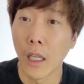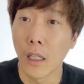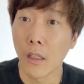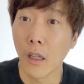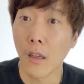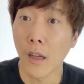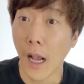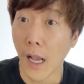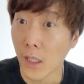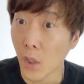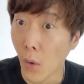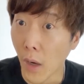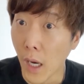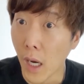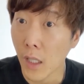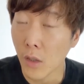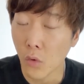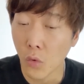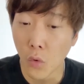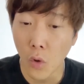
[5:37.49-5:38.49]
데이터를
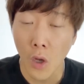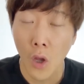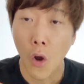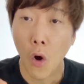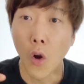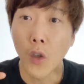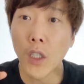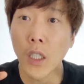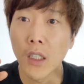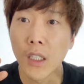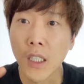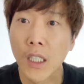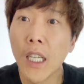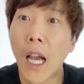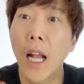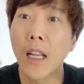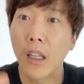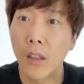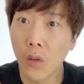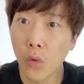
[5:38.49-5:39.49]
가져와가지고 어쨌든
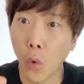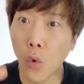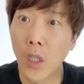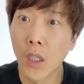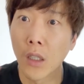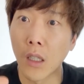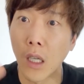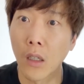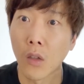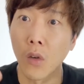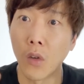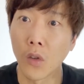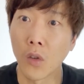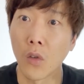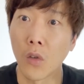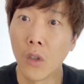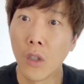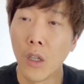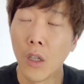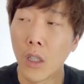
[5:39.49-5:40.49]
그 안에서 돌린다는
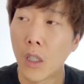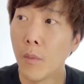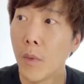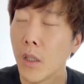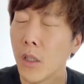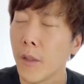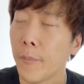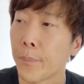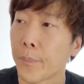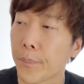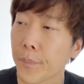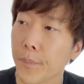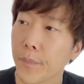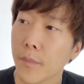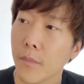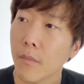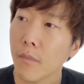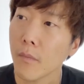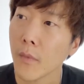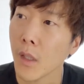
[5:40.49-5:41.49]
거죠. 그러면은
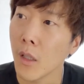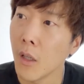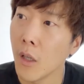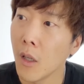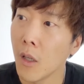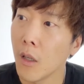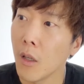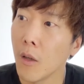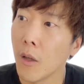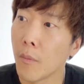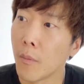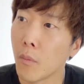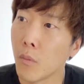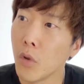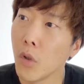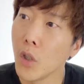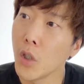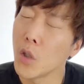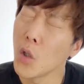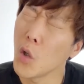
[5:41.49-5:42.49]

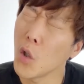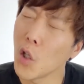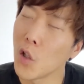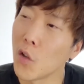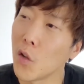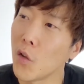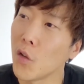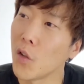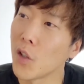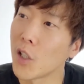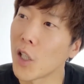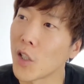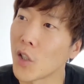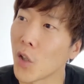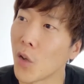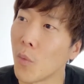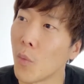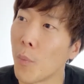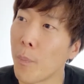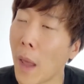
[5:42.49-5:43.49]
물론 이런 게 있을 수
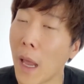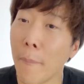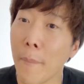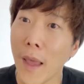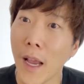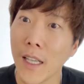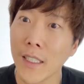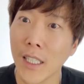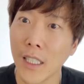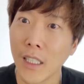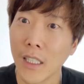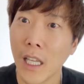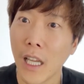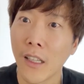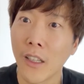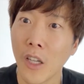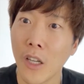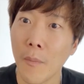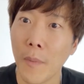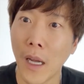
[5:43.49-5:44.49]
있겠죠. 100메가짜리 뭐
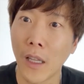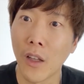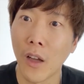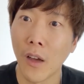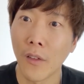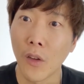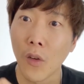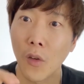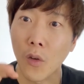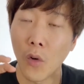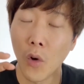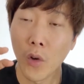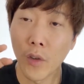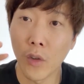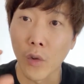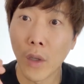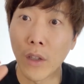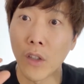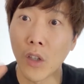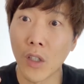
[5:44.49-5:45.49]
데이터를 받아와서
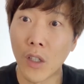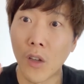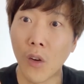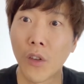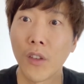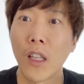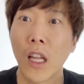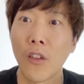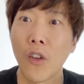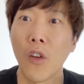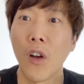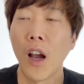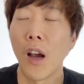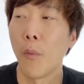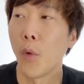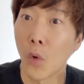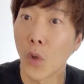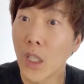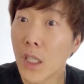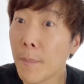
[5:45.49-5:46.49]
거기서 렌더링을 건다던가
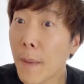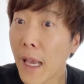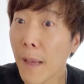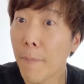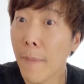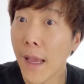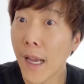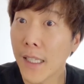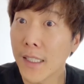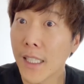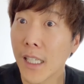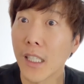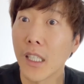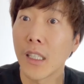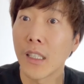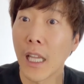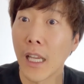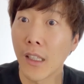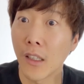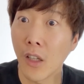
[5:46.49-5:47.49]
뭐
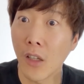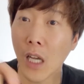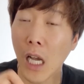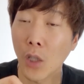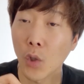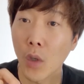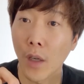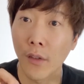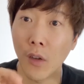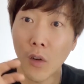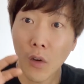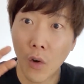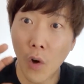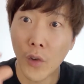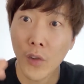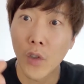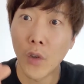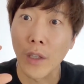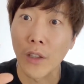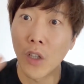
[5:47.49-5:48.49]
200메가짜리 데이터를 가져와서
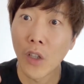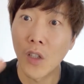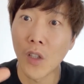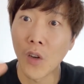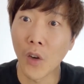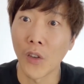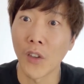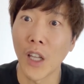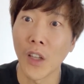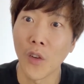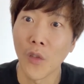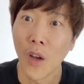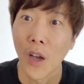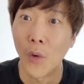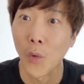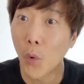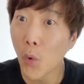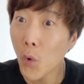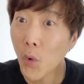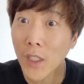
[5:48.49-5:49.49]
거기서 렌더링을
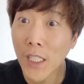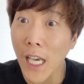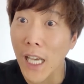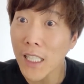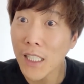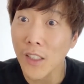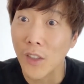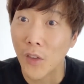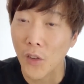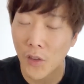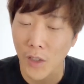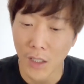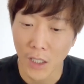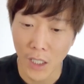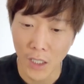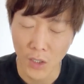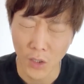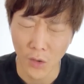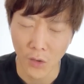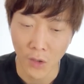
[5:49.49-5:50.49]
건다던가 이런 차이는 있을 수
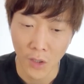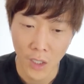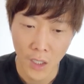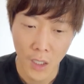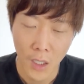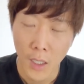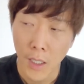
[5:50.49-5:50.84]
있겠죠.